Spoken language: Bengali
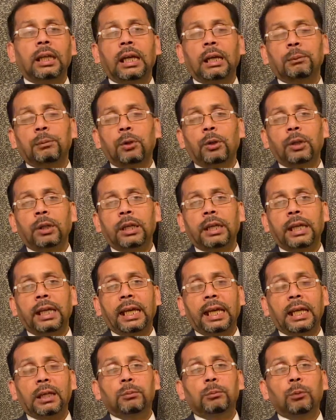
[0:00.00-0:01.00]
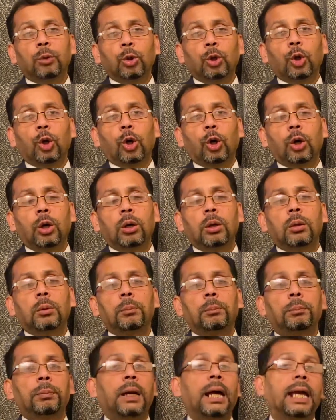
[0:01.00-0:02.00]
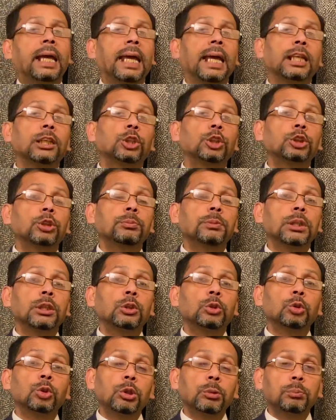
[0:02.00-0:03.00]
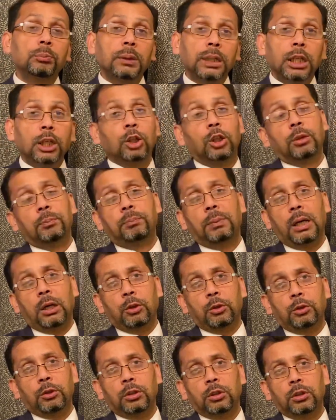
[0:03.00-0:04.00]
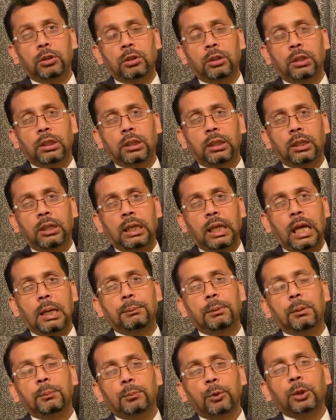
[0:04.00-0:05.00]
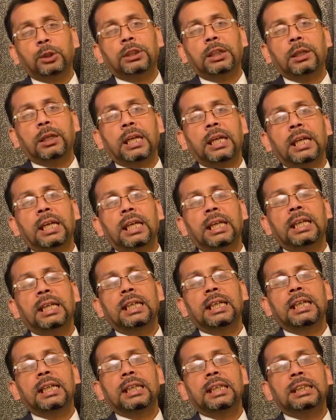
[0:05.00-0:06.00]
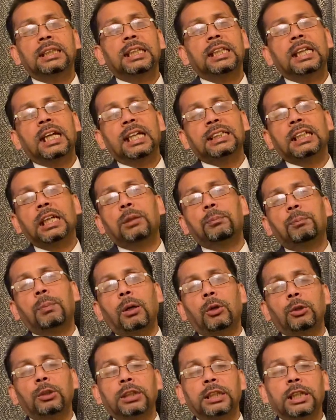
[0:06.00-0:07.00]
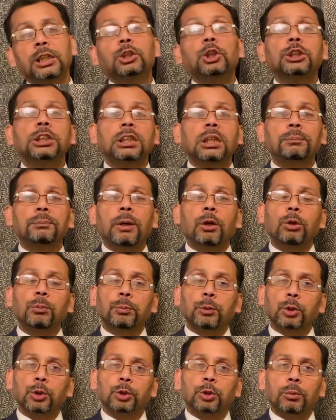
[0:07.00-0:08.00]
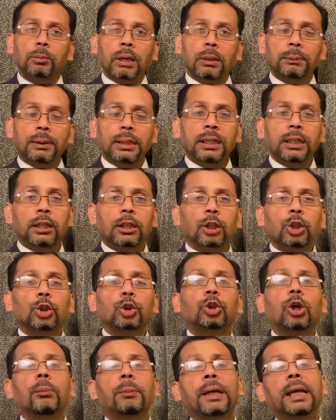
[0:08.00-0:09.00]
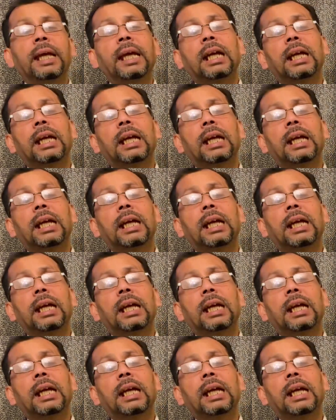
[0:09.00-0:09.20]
এবং এর মূল্য প্রায় এক দশমিক দুই বিলিয়ন পাউন্ড এবং প্রত্যেকে তিন হাজার পাউন্ড থেকে দশ হাজার পাউন্ড পর্যন্ত পাবেন তবে